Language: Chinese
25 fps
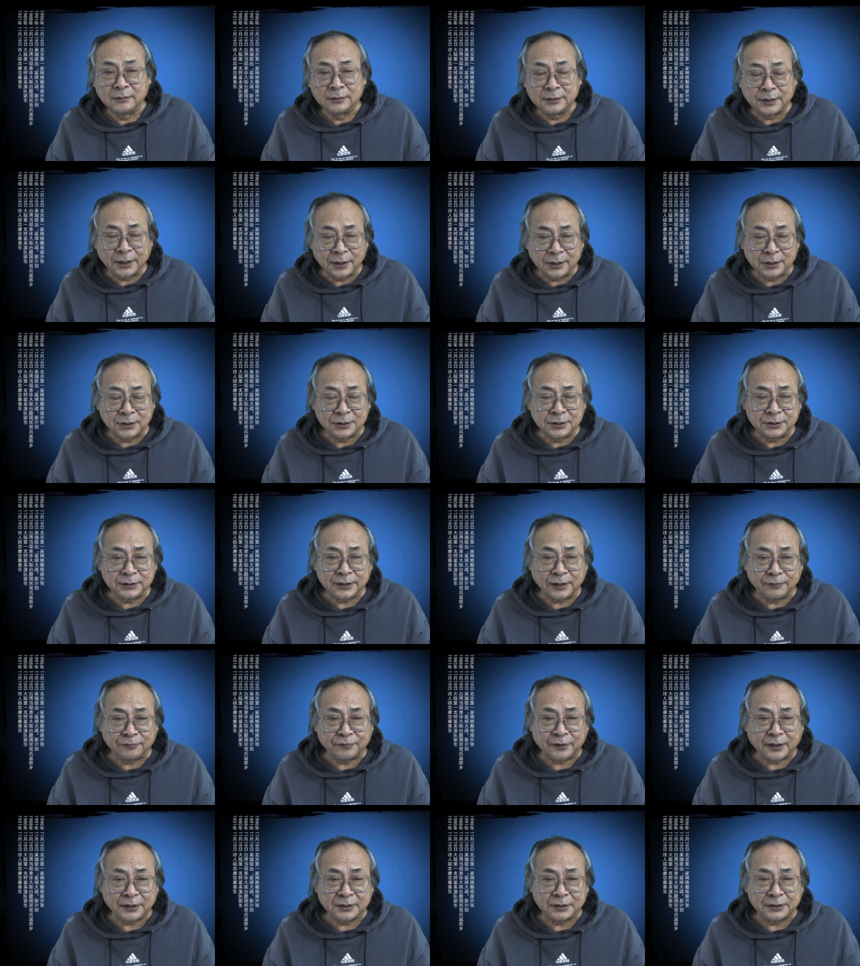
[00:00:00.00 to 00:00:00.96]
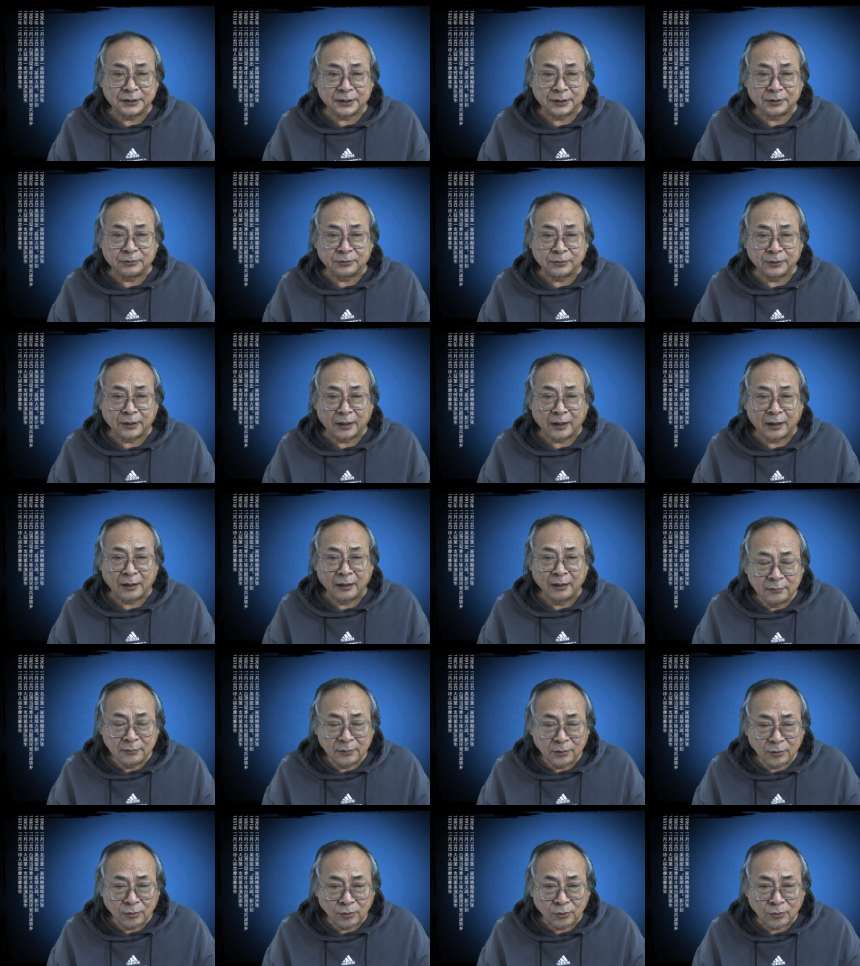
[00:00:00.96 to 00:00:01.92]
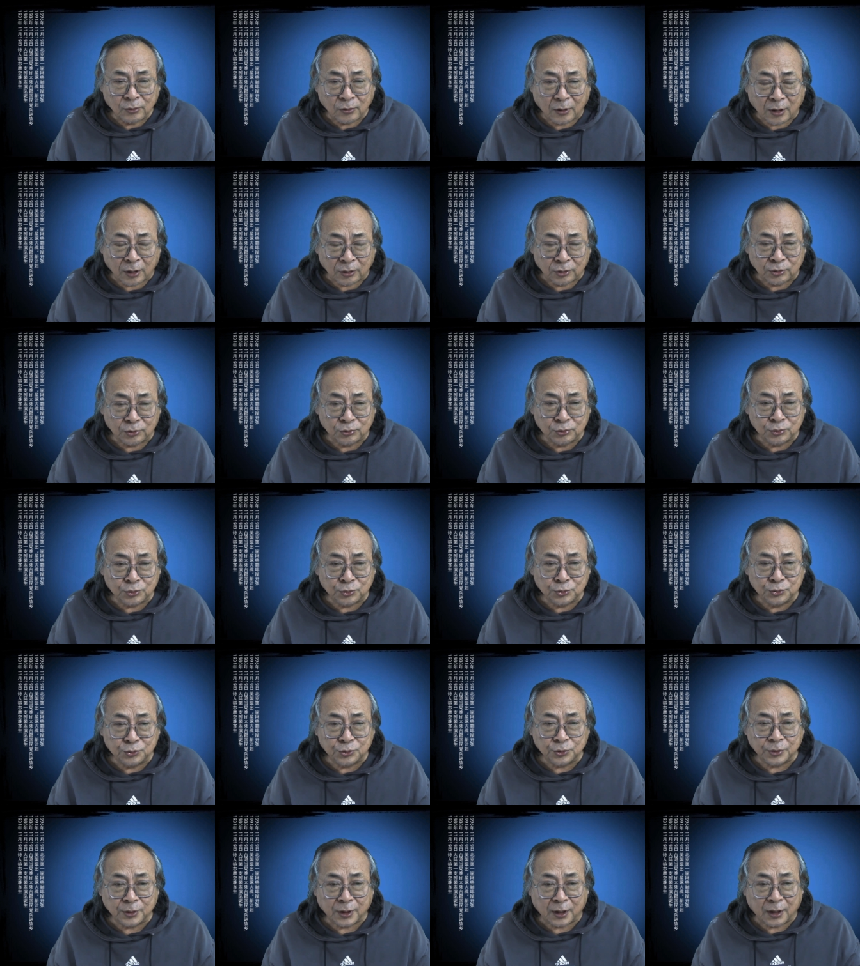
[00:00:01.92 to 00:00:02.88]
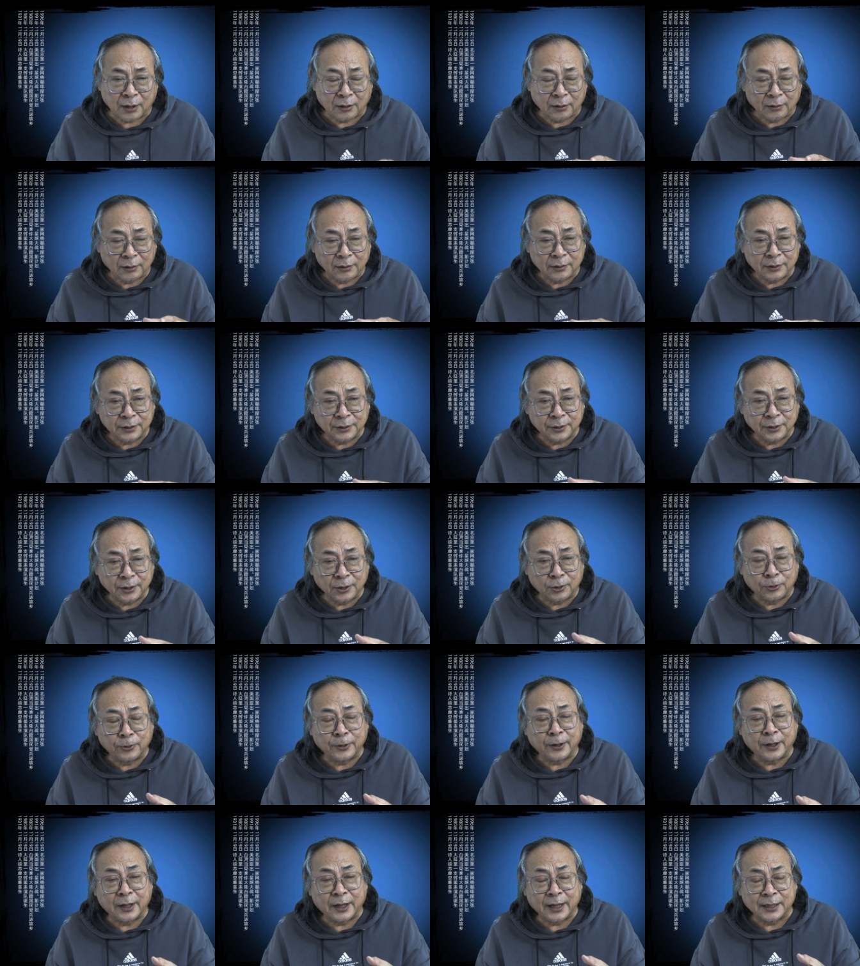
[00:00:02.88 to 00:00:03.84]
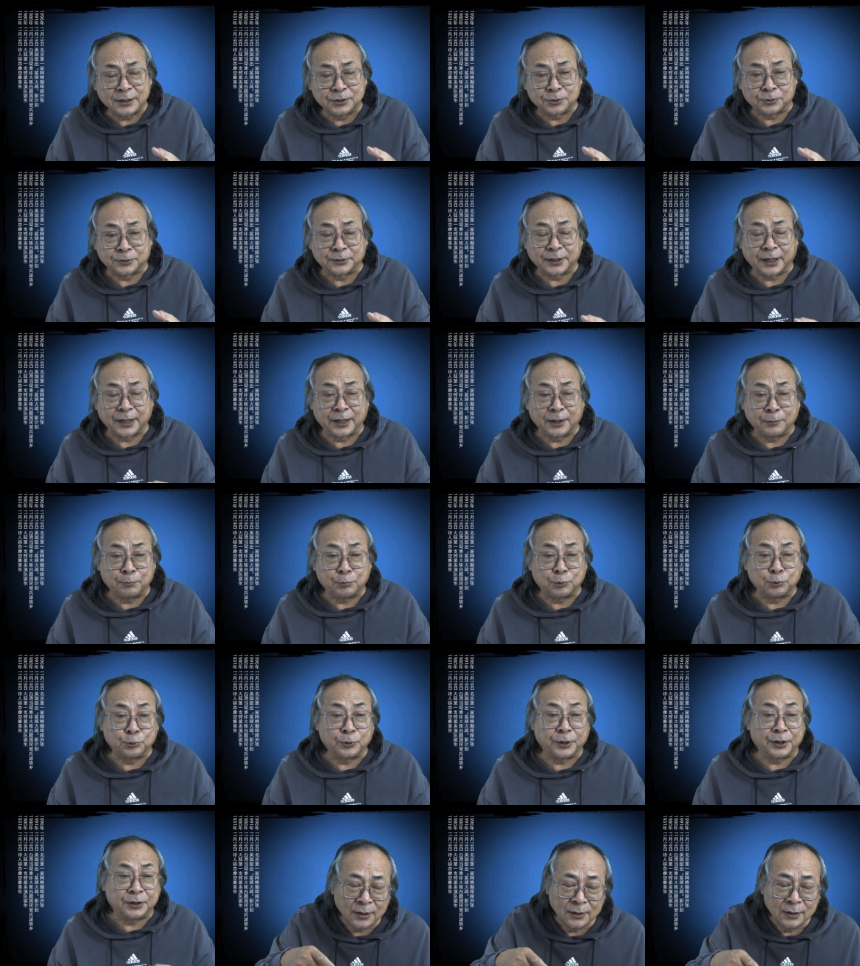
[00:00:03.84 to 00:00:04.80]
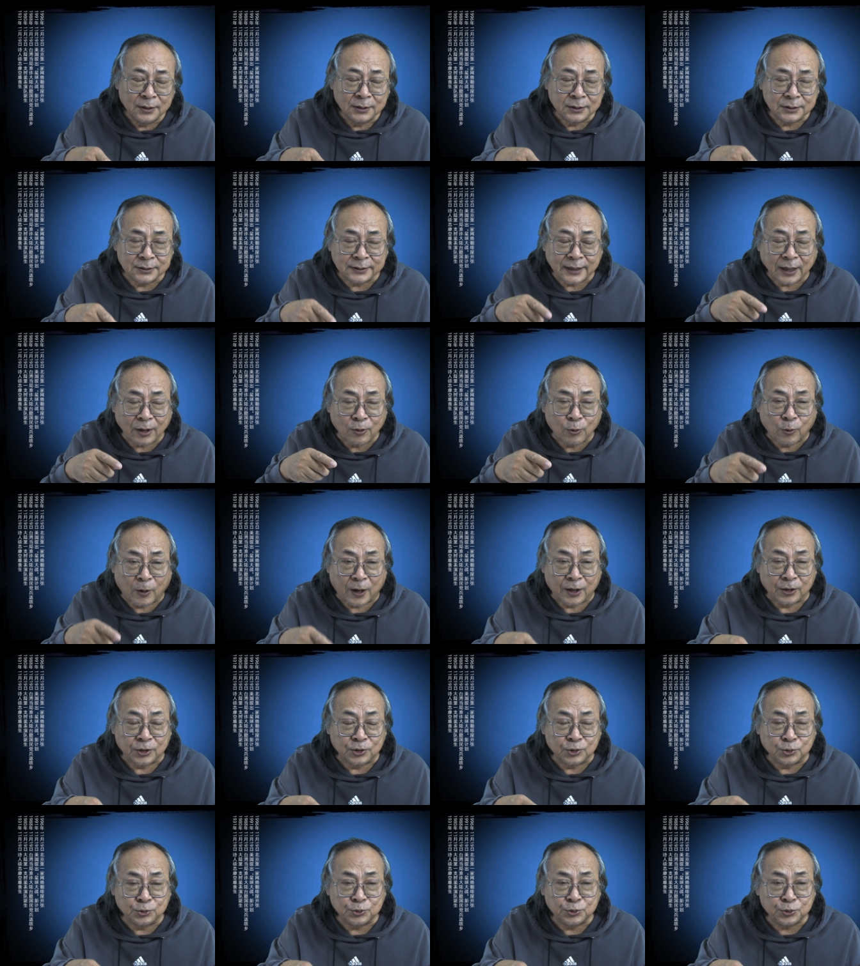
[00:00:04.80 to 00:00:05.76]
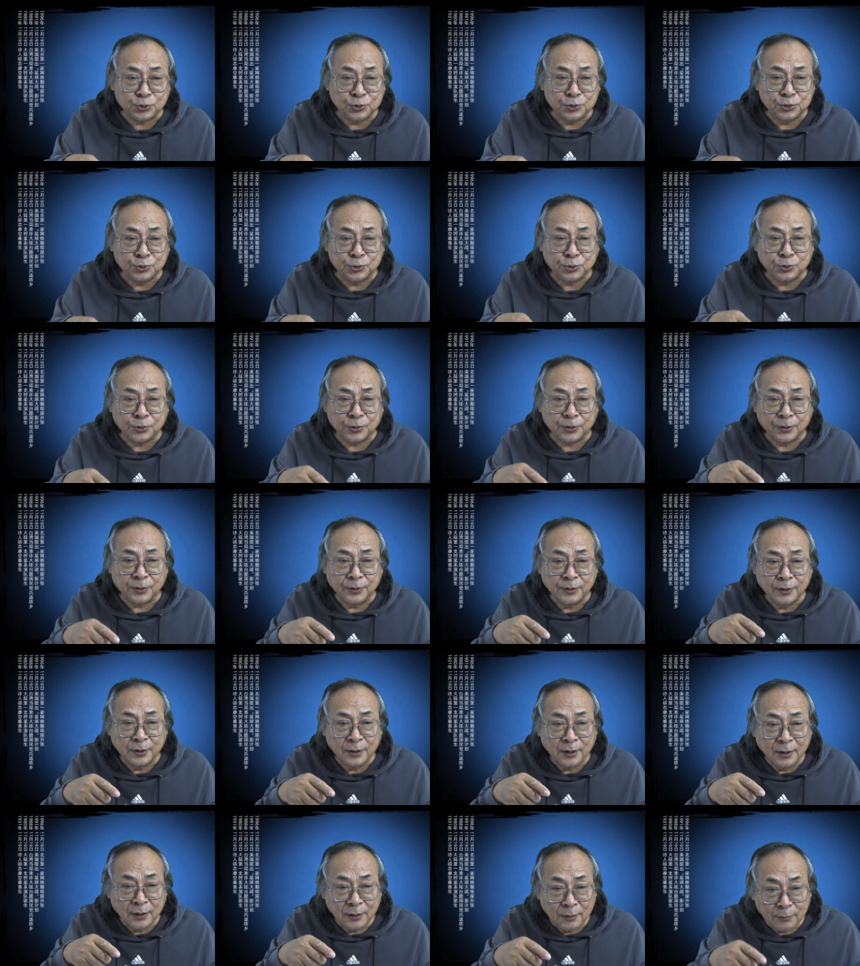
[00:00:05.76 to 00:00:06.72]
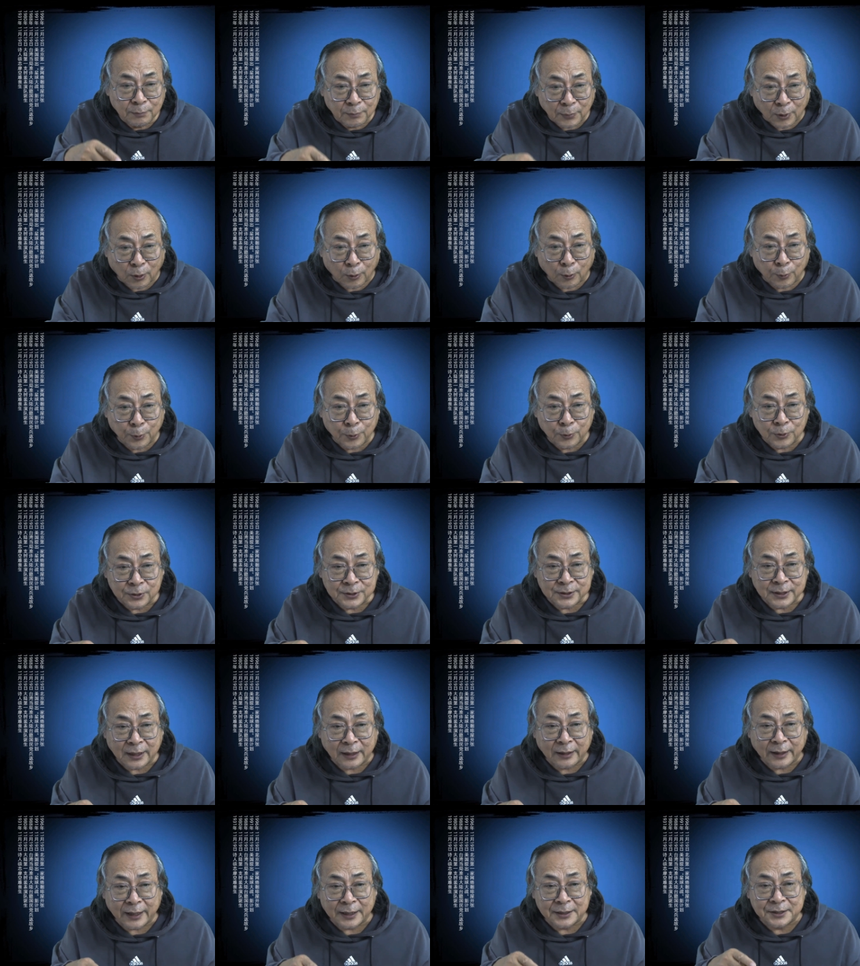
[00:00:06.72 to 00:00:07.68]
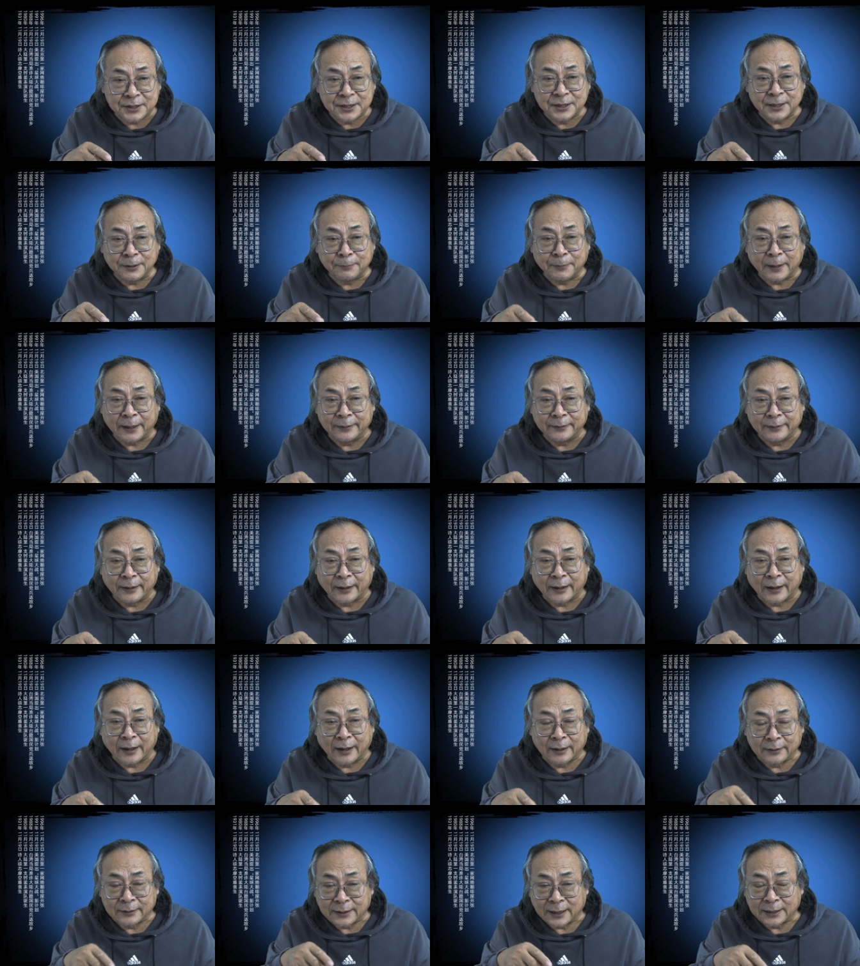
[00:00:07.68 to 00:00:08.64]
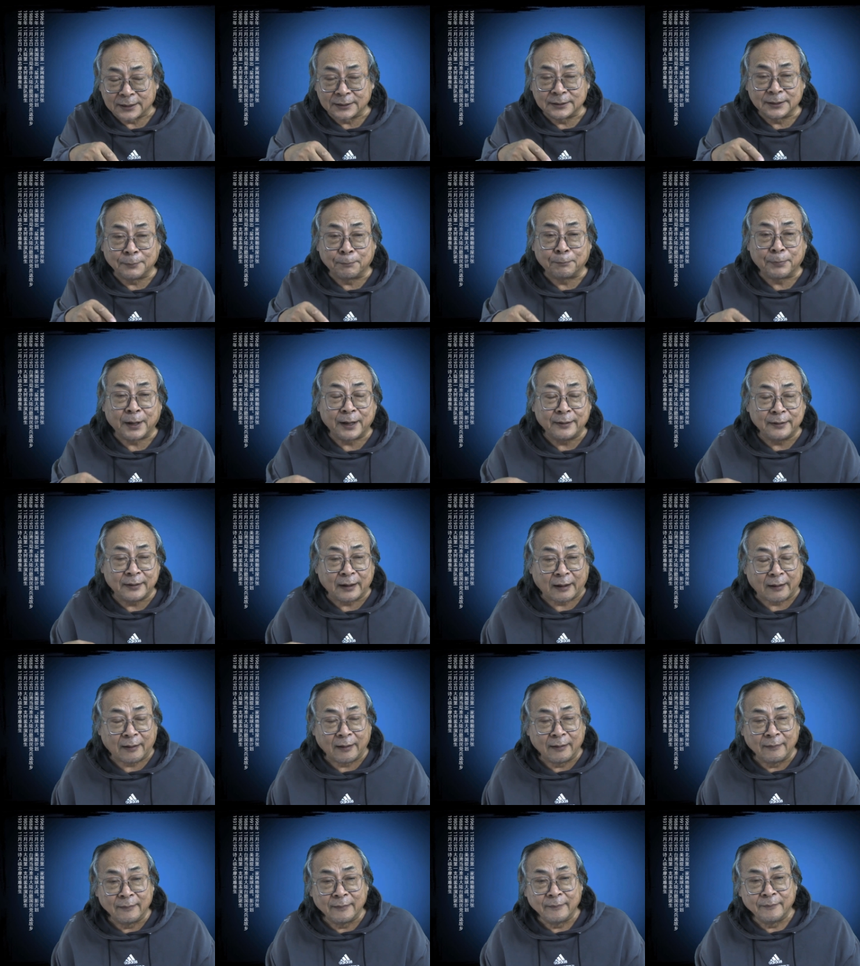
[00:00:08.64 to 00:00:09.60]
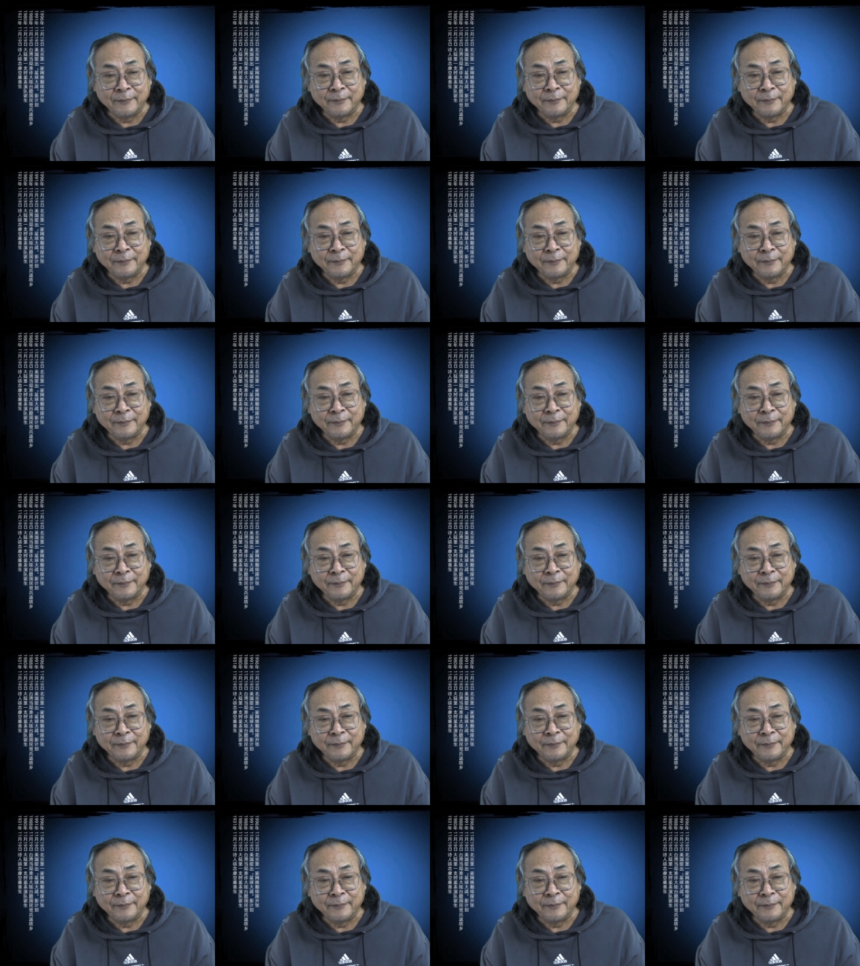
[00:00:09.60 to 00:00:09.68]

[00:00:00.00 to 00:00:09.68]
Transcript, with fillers: 这个事件发生以后呢，广州军区啊，因欧阳海所在这部队是在广州军区某部三连七班的，哎，他是任班长。